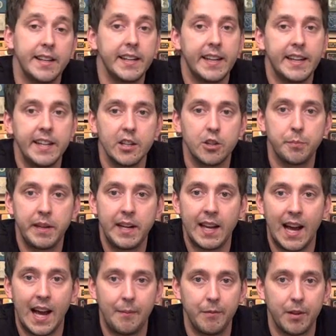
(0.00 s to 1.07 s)
Die
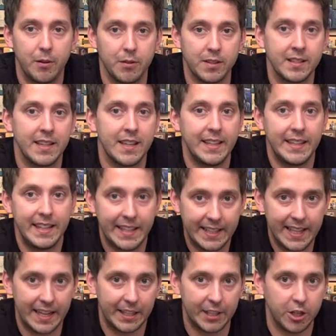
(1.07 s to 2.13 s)
Kinderspiele haben wir uns
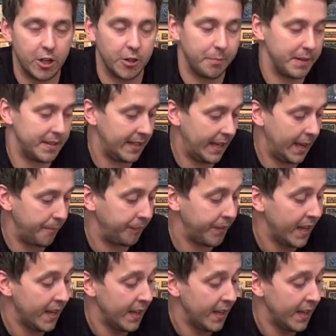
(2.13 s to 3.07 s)
nicht angeschaut bisher.